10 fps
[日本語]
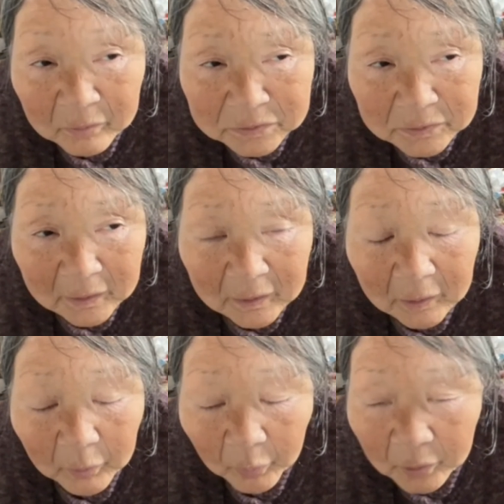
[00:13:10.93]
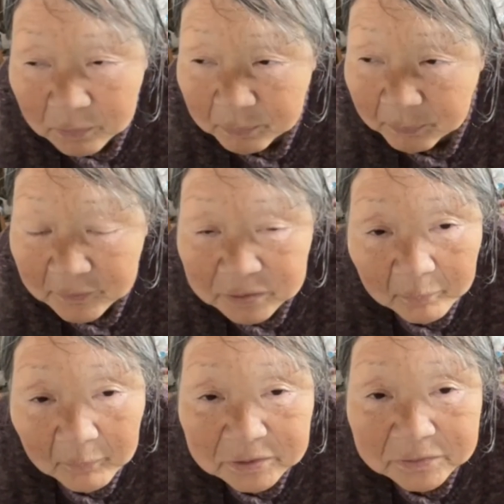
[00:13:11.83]
うちこういっぱい
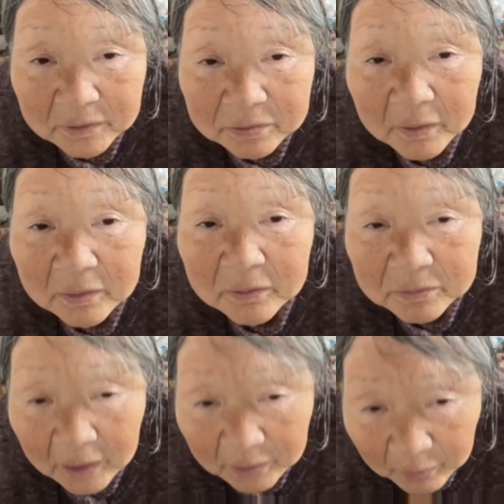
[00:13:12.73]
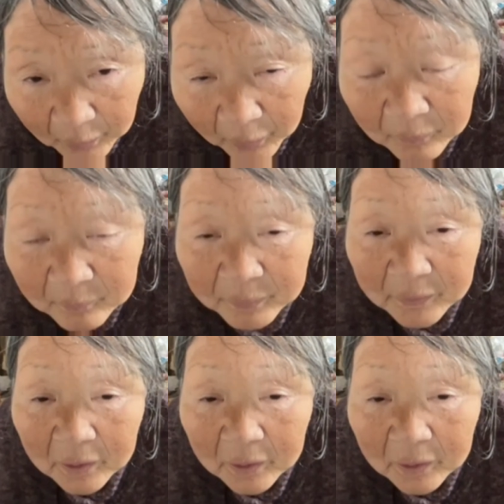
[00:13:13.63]
溜まっちゃったんですけど、